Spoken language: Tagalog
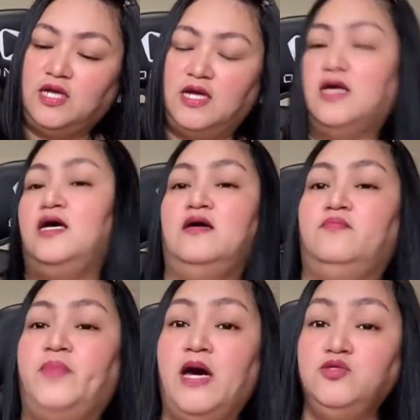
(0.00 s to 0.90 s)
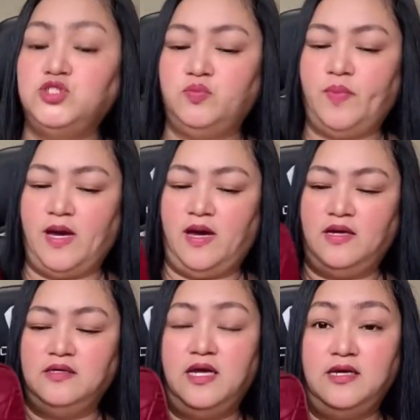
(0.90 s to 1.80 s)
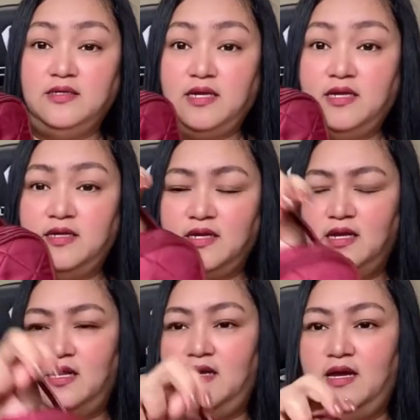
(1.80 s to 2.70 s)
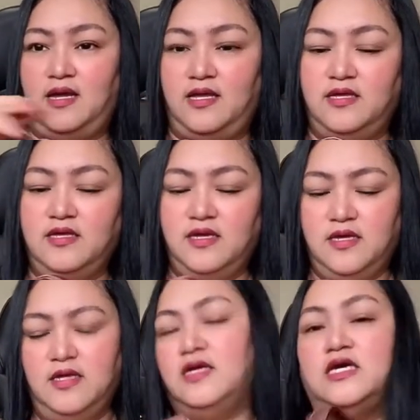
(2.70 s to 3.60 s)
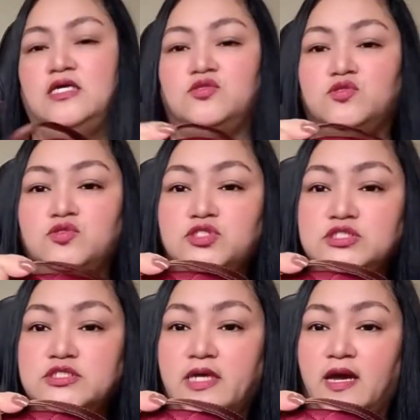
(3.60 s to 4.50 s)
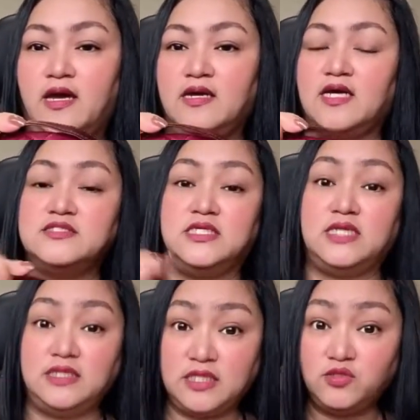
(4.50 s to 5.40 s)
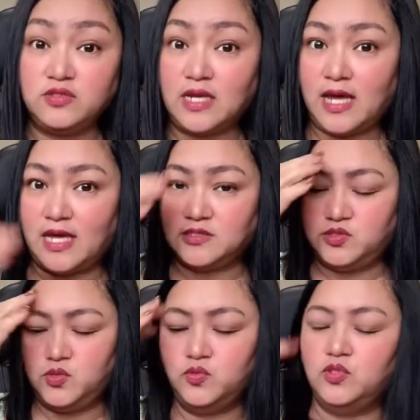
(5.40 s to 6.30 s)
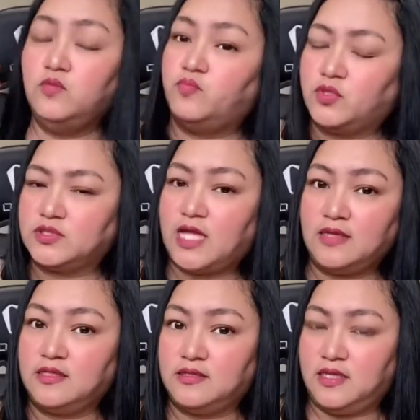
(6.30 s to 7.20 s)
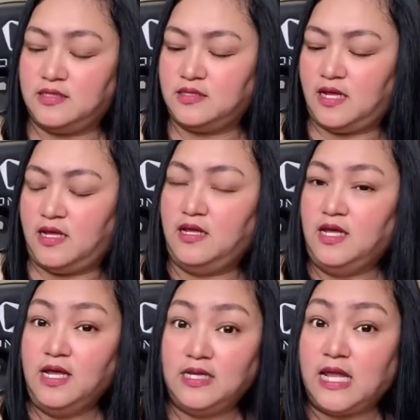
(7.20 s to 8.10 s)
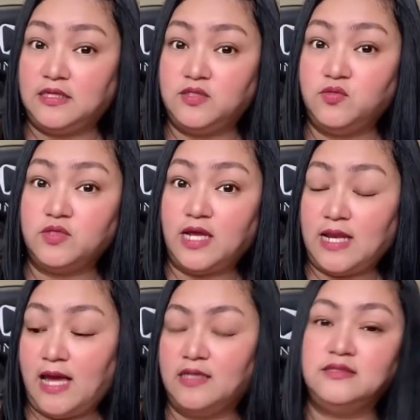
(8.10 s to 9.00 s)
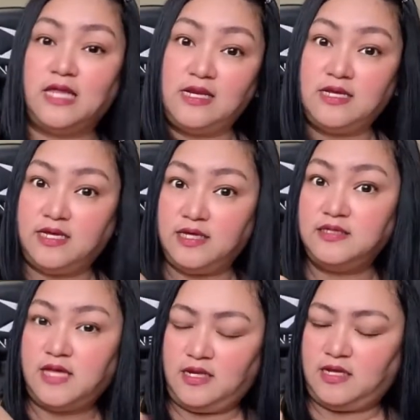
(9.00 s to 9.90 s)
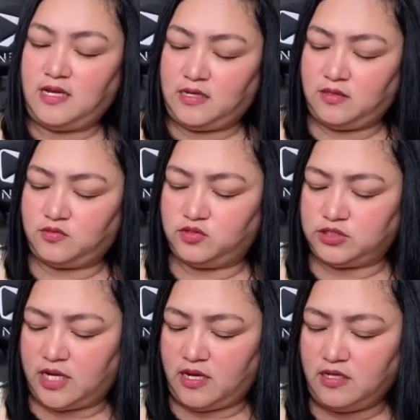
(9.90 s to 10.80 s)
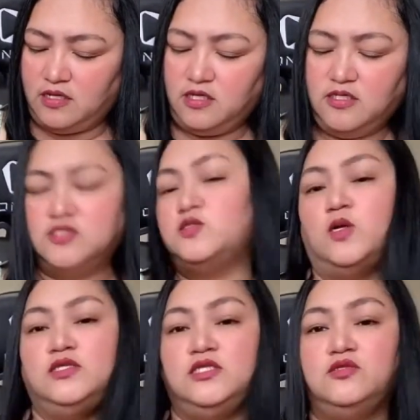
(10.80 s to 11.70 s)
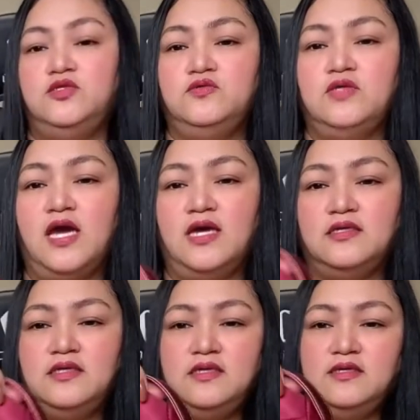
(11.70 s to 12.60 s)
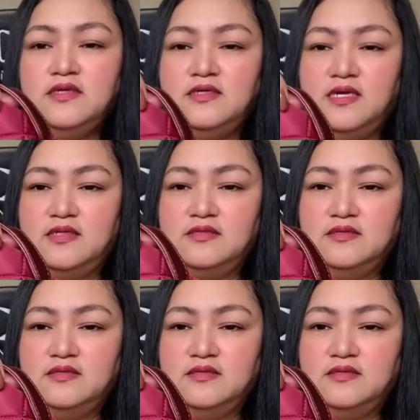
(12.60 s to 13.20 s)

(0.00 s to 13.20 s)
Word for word: uh, pouch bag na nakalagay. Ito siya. Kasi nandito na lahat yung importante din na lagi kong kailangan dalhin dahil kailangan ko siya. So, andito yung aking, ayan,